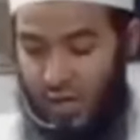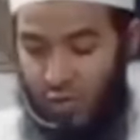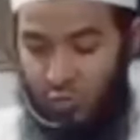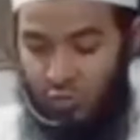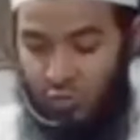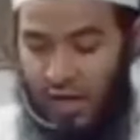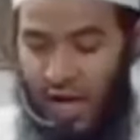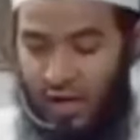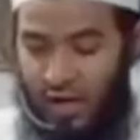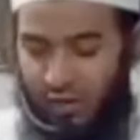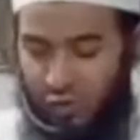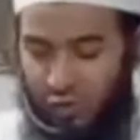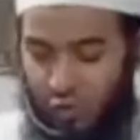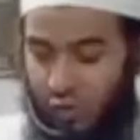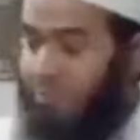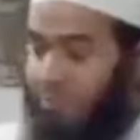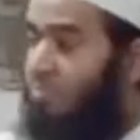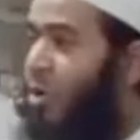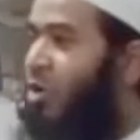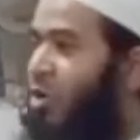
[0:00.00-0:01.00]
ওনার
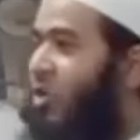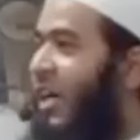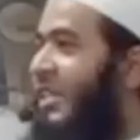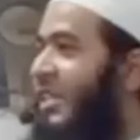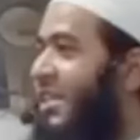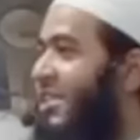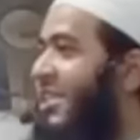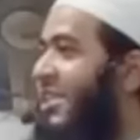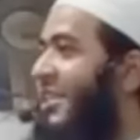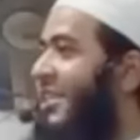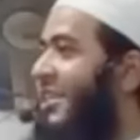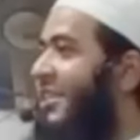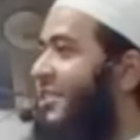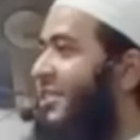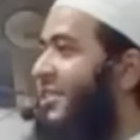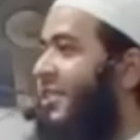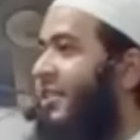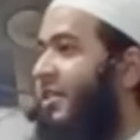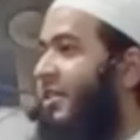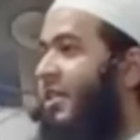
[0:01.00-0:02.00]
উম্মুদকে এটা শিখিয়েছে